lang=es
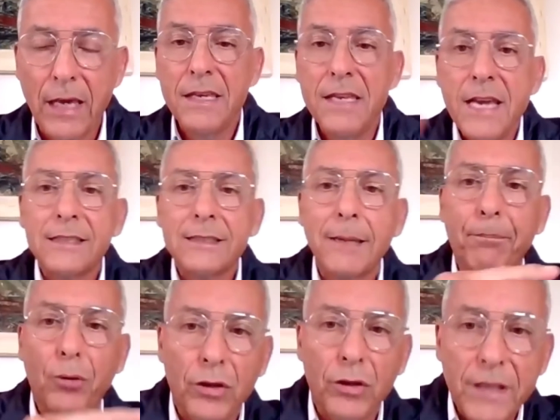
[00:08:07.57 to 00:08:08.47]
Y este
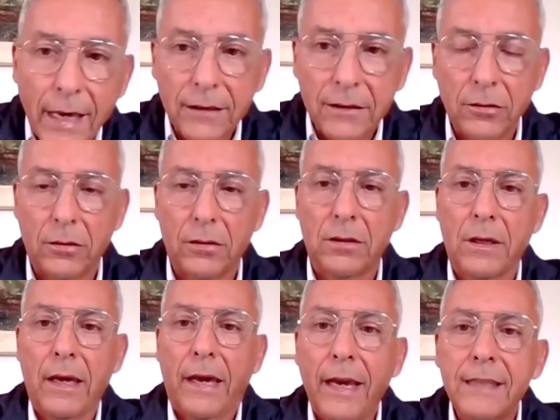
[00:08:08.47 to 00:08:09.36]
proyecto,
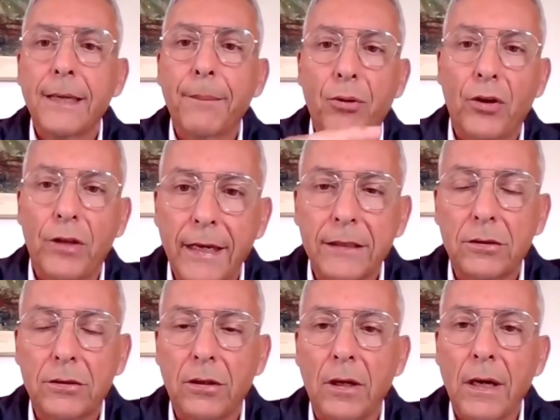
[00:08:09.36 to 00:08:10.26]
este
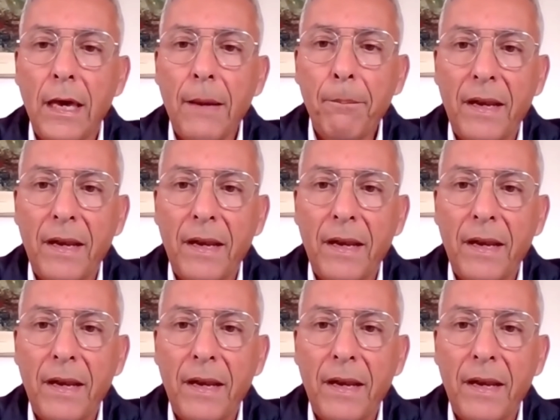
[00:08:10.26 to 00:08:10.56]
proyecto